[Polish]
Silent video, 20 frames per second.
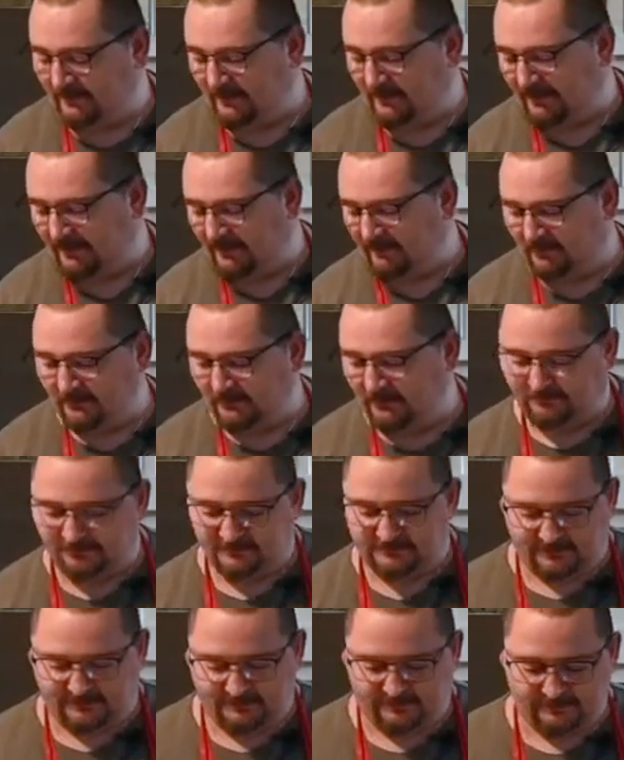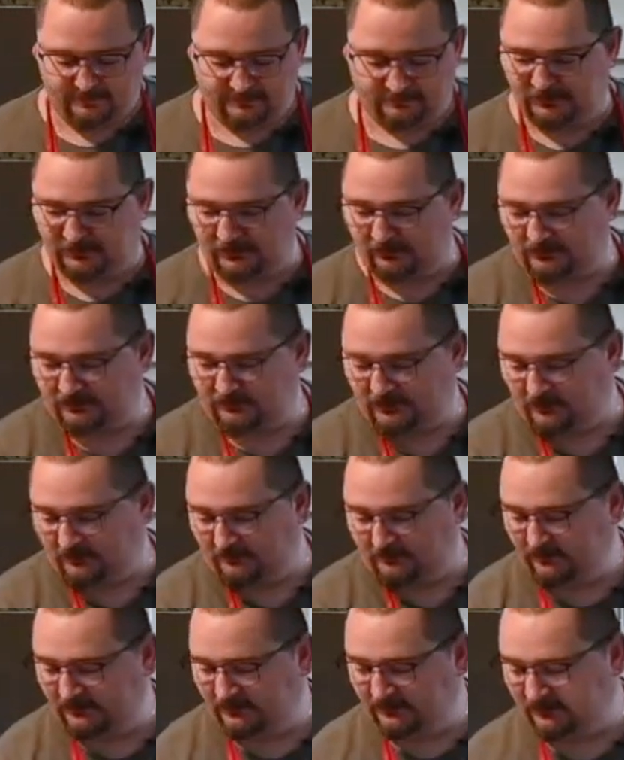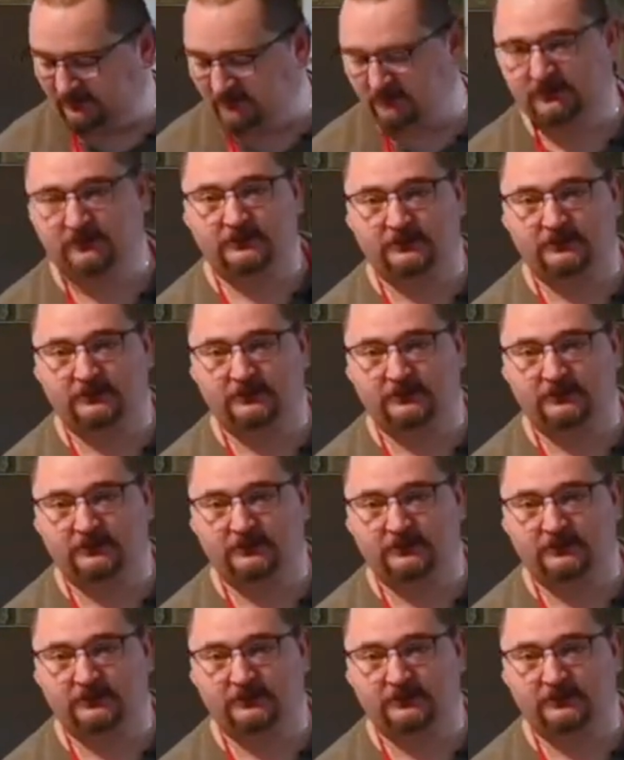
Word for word: moją podstawową książką z